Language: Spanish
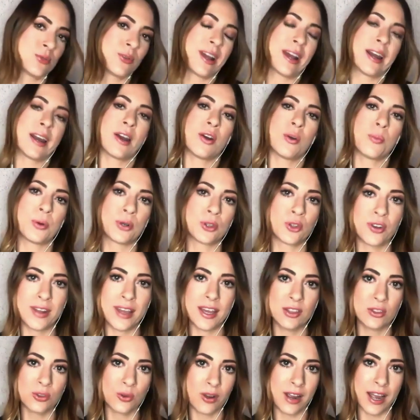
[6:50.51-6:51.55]
Es una gran
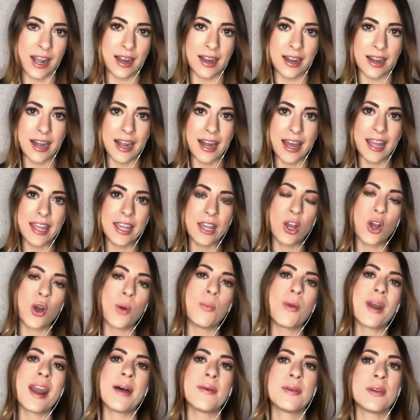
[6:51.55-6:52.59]
oportunidad en tu carrera y
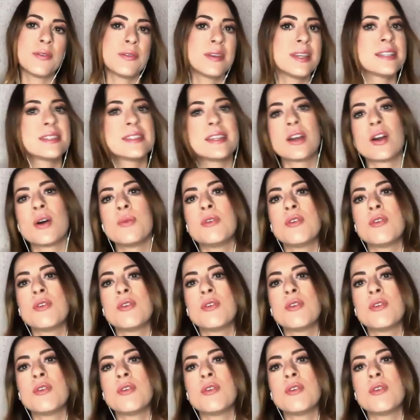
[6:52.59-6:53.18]
cómo la viviste,